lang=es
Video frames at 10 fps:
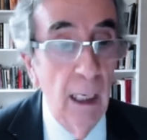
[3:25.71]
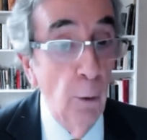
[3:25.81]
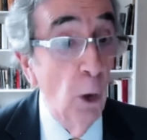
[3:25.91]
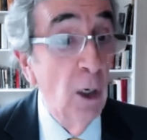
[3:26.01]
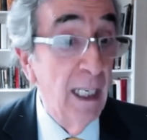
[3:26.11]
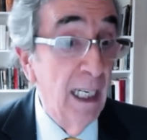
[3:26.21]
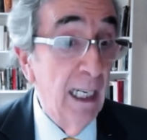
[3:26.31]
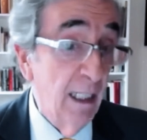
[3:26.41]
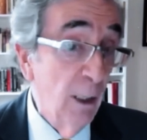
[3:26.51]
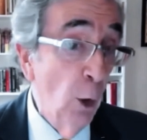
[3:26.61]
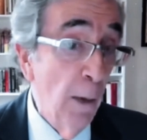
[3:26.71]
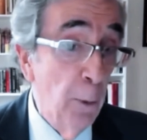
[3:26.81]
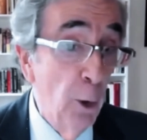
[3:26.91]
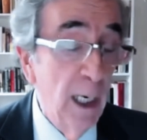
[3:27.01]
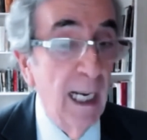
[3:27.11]
el nuevo legislativo
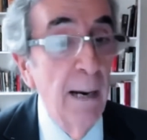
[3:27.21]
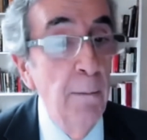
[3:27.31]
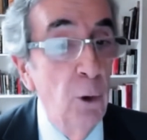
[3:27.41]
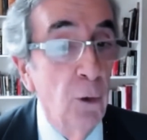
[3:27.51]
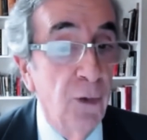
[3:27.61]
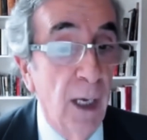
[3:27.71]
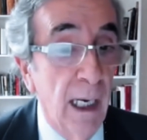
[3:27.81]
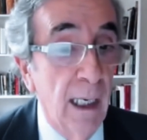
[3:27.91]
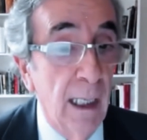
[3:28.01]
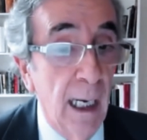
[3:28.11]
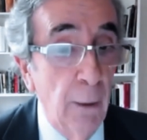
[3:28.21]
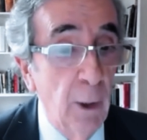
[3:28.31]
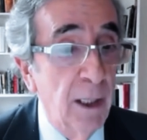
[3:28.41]
apruebe cambios a,